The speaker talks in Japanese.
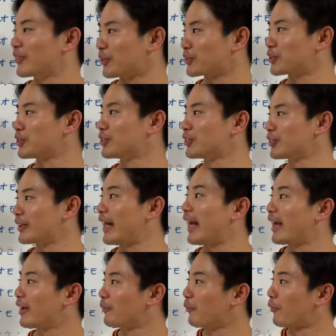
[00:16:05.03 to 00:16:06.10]
途中
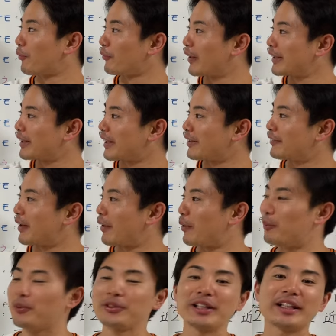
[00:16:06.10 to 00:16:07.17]
ね、もうこの辺りぐらい
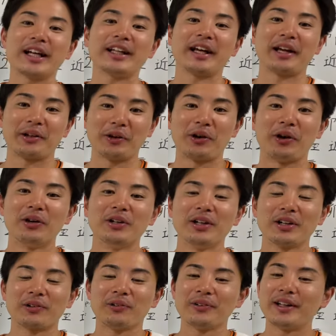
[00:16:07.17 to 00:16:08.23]
思ってたんだけど、
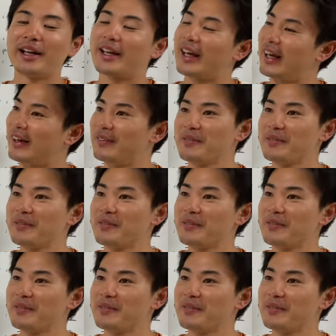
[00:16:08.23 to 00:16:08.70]
こんだけ、